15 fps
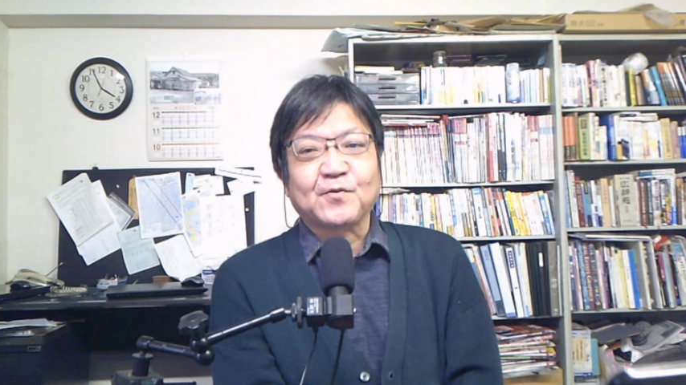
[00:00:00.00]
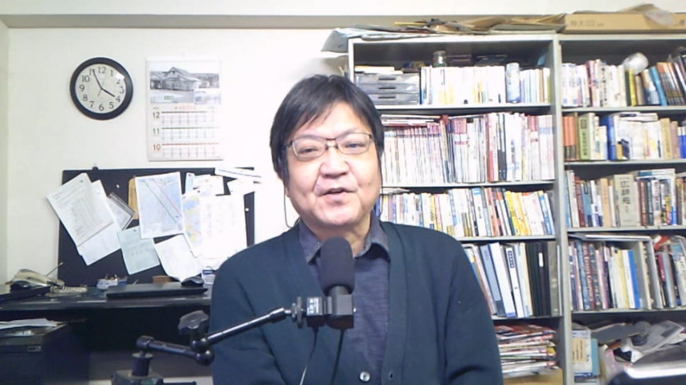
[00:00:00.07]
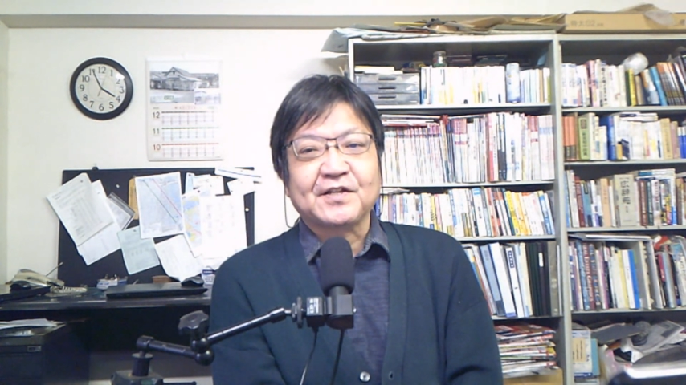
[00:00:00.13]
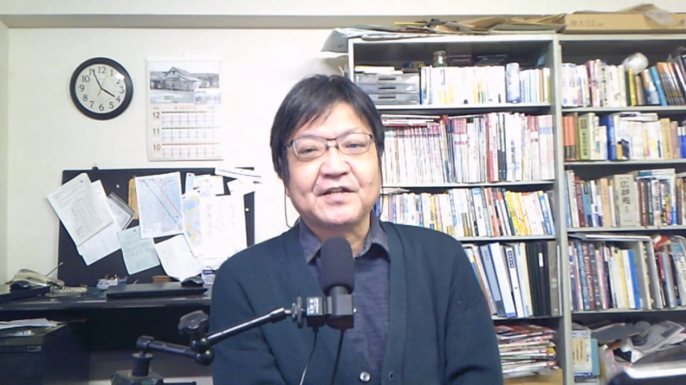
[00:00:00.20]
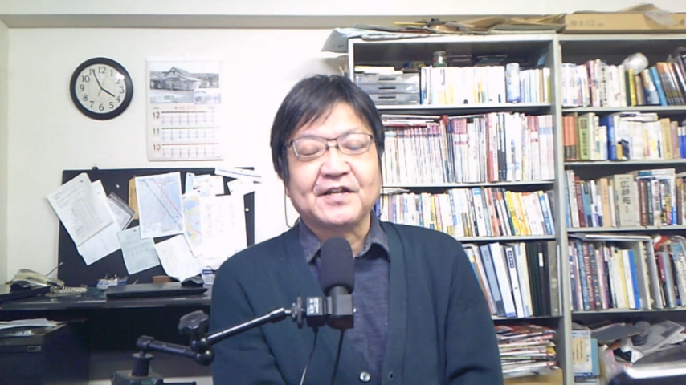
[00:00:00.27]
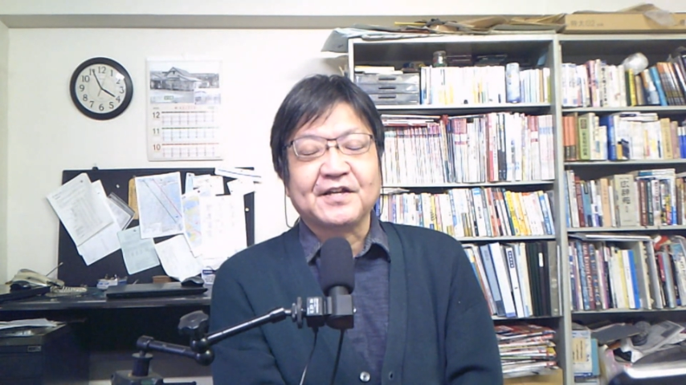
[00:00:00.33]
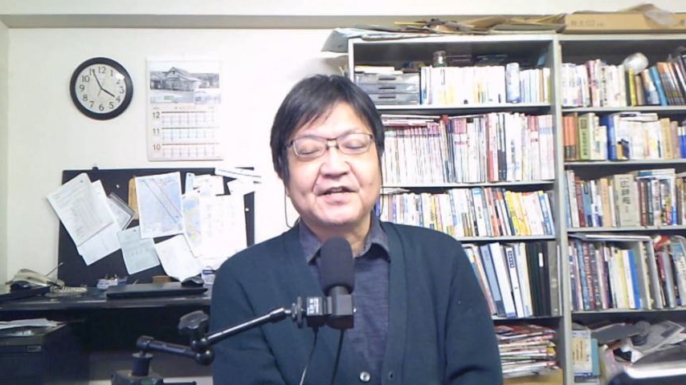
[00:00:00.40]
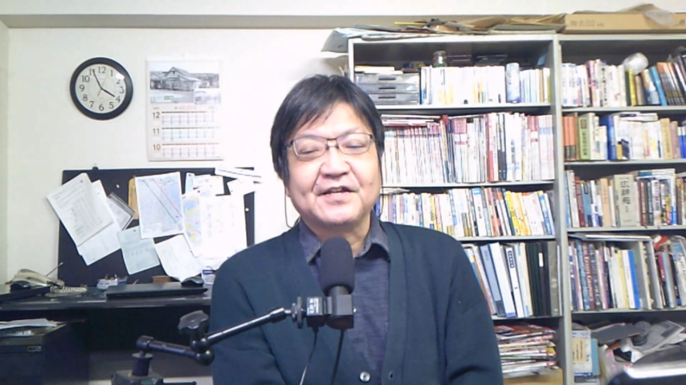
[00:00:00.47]
うか
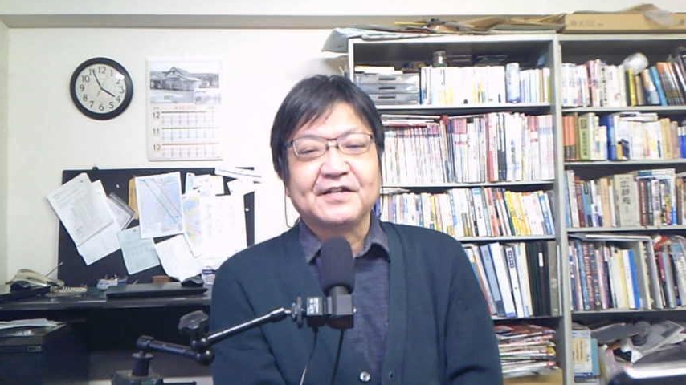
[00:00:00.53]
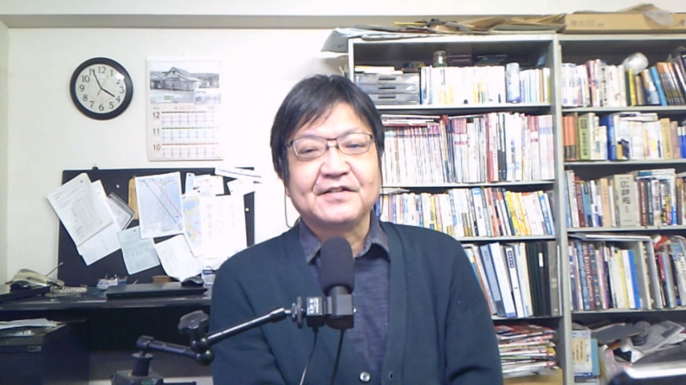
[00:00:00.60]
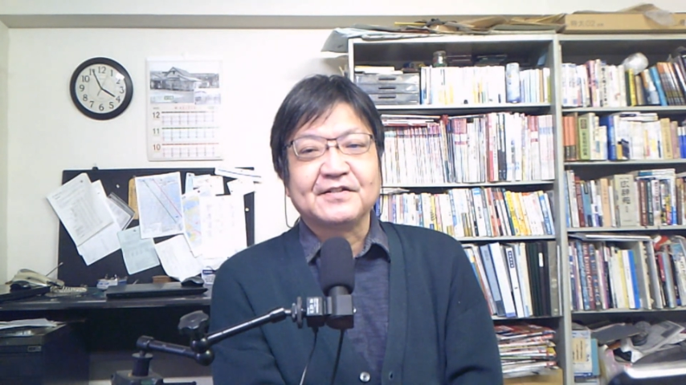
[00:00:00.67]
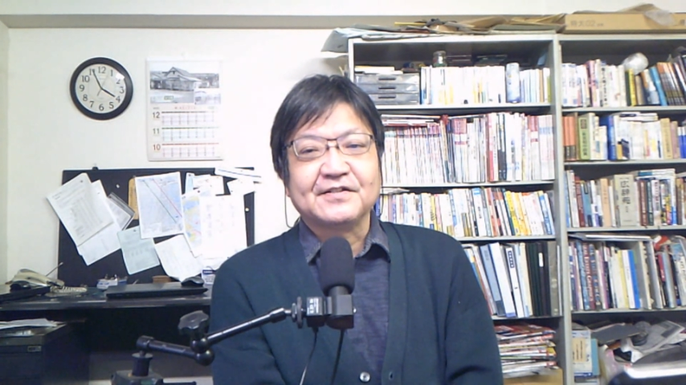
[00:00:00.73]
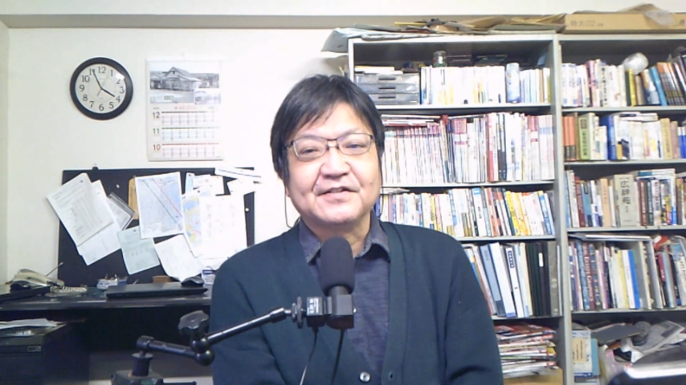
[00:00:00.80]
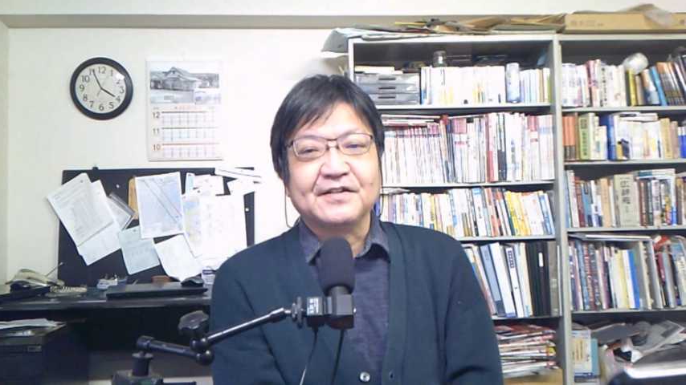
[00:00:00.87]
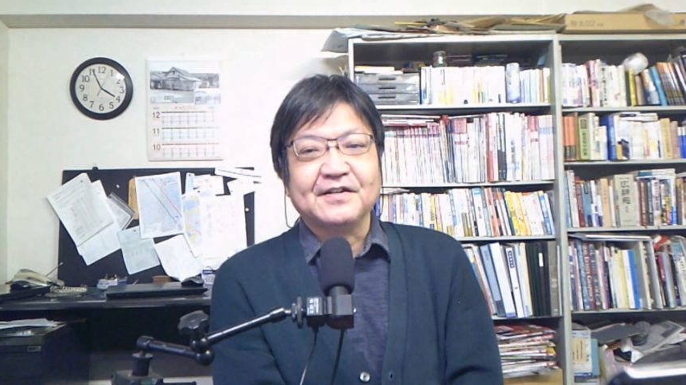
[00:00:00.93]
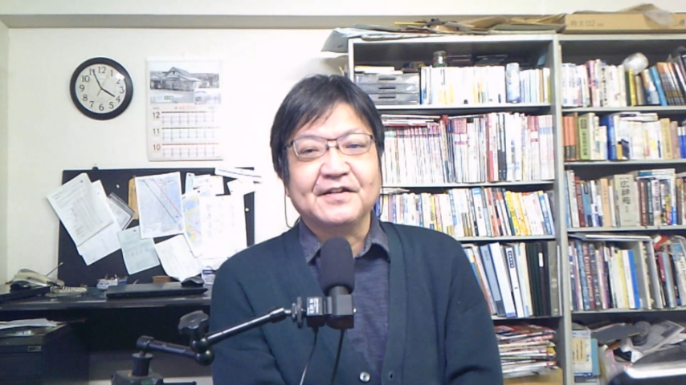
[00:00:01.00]
ね。
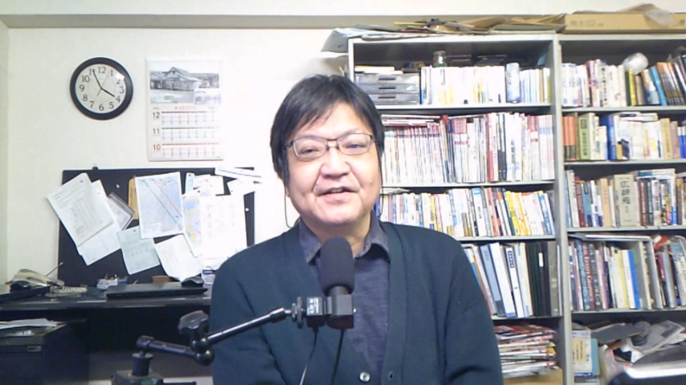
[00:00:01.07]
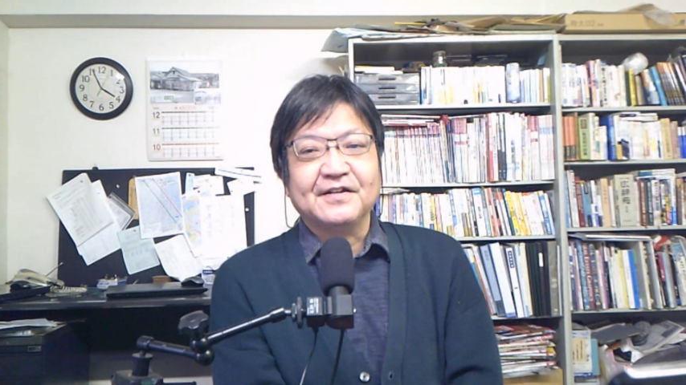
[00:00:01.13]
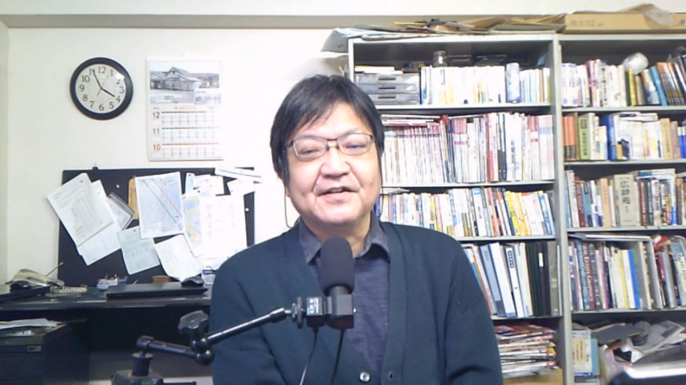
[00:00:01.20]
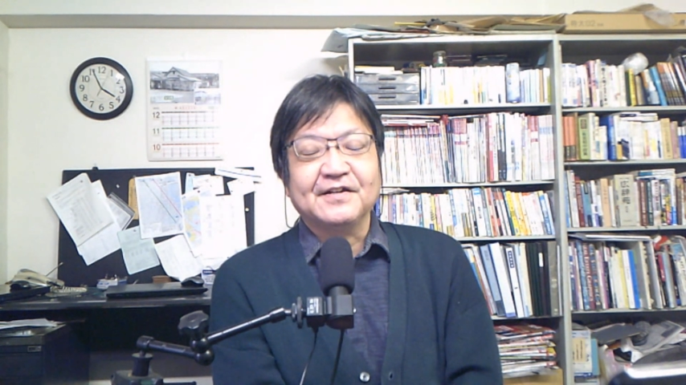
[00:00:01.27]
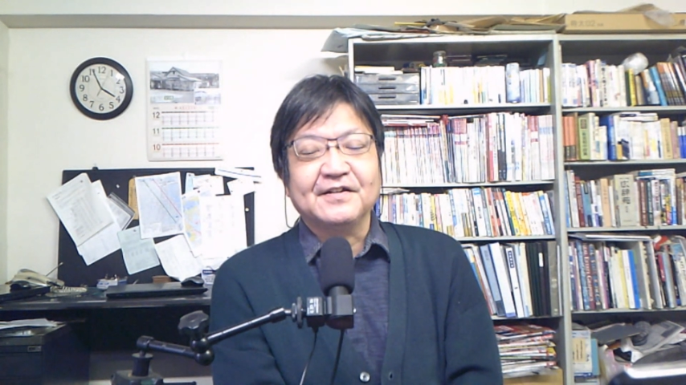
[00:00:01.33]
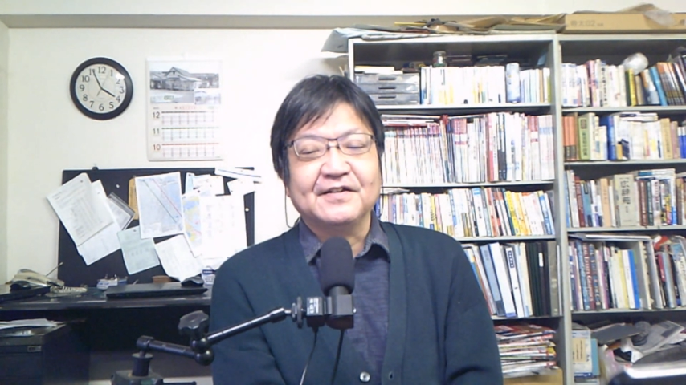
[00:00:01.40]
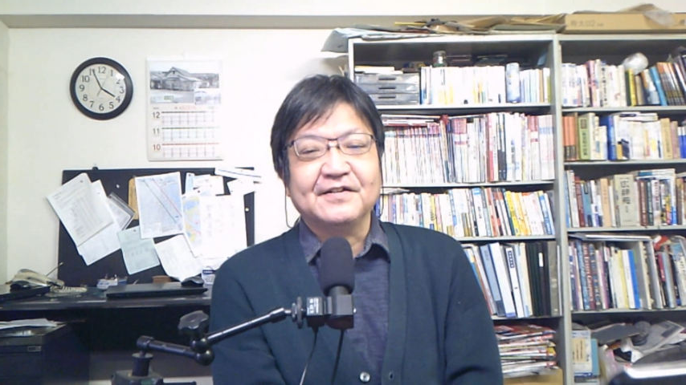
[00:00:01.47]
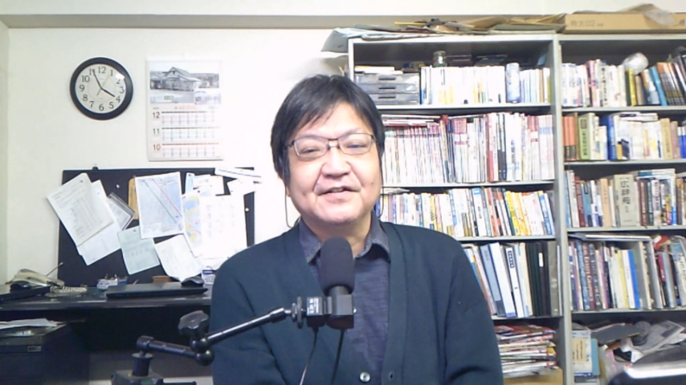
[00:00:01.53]

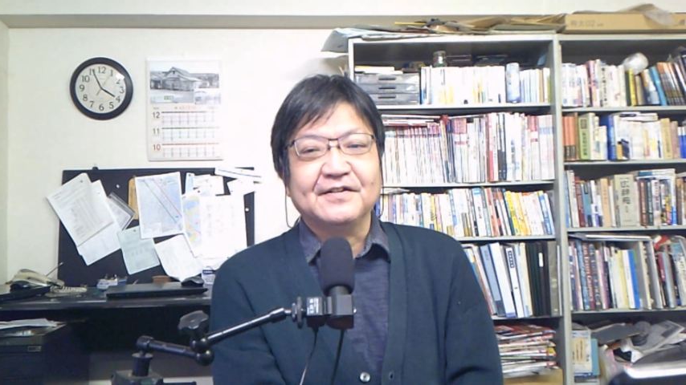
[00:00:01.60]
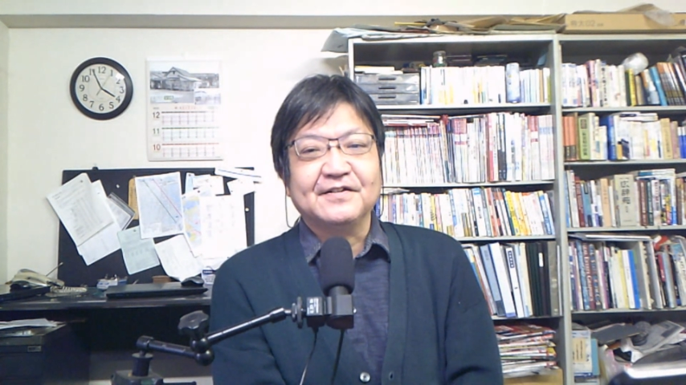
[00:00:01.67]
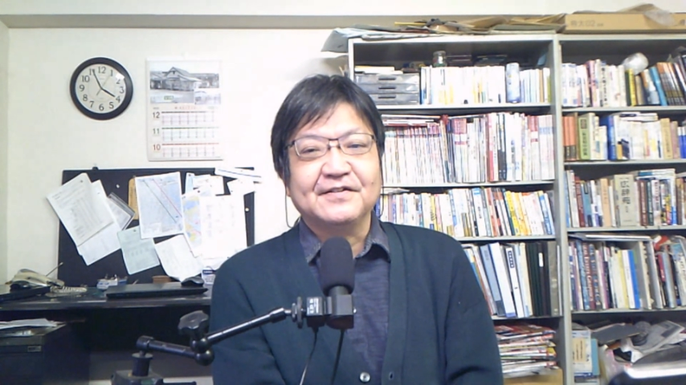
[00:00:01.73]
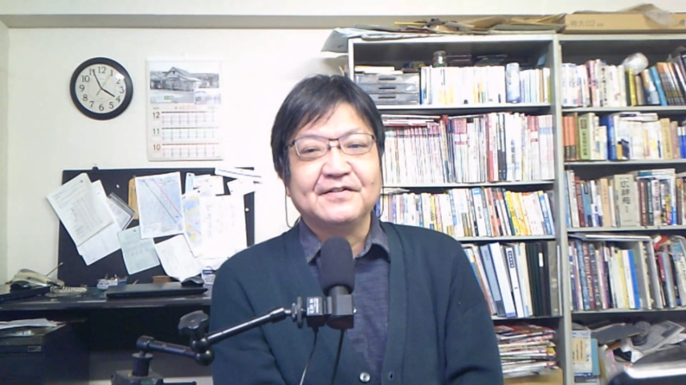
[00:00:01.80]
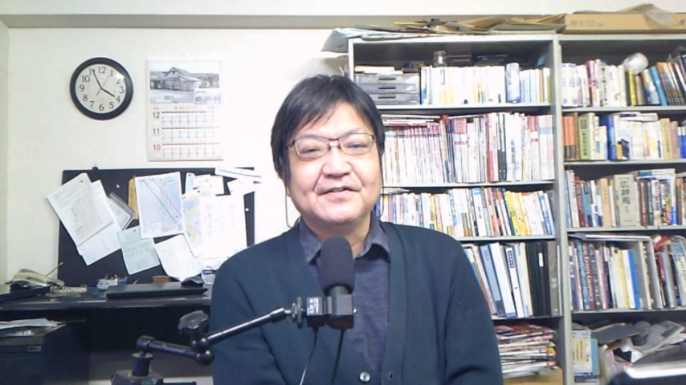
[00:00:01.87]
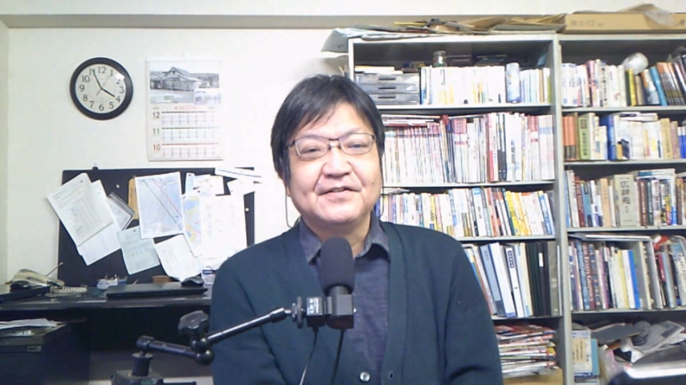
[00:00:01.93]
で